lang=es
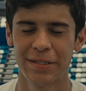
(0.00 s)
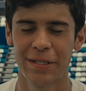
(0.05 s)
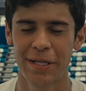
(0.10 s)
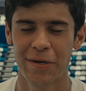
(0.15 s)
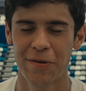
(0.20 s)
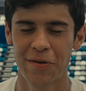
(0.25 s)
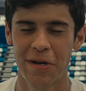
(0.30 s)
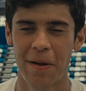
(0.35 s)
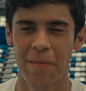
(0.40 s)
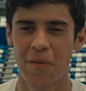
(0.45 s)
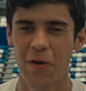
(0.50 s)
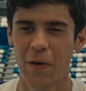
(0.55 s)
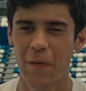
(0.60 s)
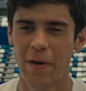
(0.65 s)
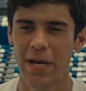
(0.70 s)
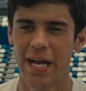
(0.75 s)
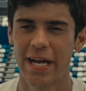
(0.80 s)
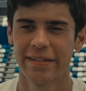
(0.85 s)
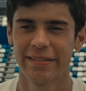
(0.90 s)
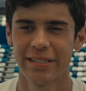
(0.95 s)
tener una muy
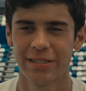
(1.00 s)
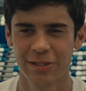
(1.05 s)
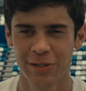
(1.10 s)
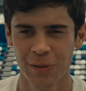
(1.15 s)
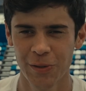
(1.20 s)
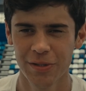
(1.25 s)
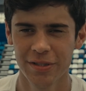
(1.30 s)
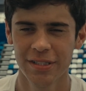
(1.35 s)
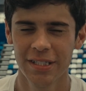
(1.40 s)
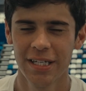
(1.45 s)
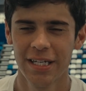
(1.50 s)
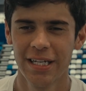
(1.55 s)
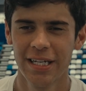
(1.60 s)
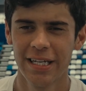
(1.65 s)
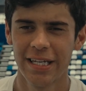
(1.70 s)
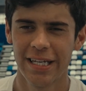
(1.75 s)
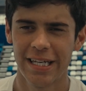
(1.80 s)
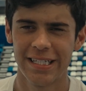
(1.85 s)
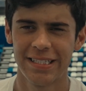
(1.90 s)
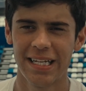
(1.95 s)
buena actitud
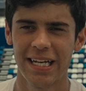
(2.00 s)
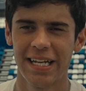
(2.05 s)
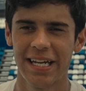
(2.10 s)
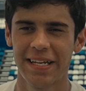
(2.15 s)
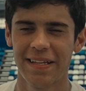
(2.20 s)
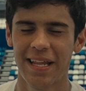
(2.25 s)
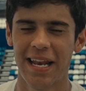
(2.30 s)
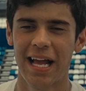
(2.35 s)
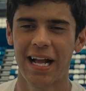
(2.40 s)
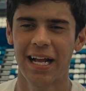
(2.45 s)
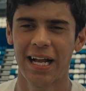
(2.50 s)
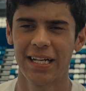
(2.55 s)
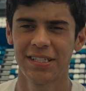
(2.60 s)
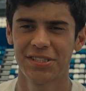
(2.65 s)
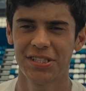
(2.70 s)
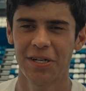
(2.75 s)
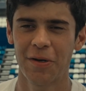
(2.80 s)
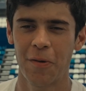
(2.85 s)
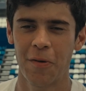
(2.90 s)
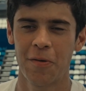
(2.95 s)
y salir de la
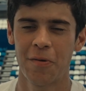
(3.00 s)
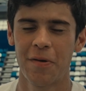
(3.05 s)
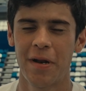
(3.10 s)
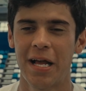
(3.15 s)
cancha con